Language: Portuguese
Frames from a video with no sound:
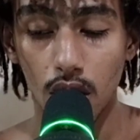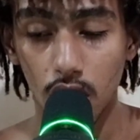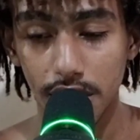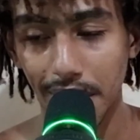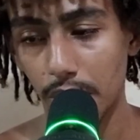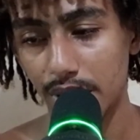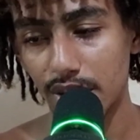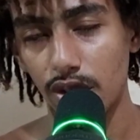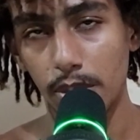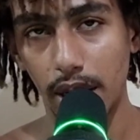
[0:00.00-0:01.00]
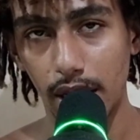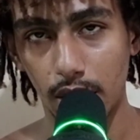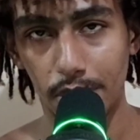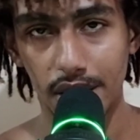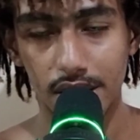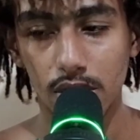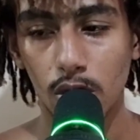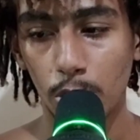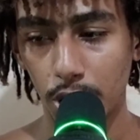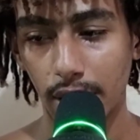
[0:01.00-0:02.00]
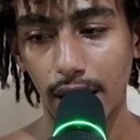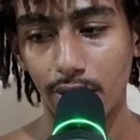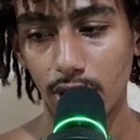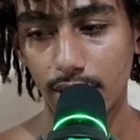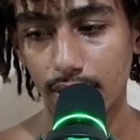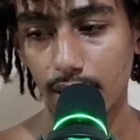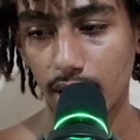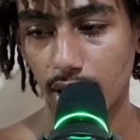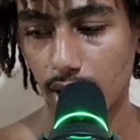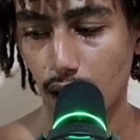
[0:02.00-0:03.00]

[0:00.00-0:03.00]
Outra coisa, família, preciso comunicar a vocês aqui.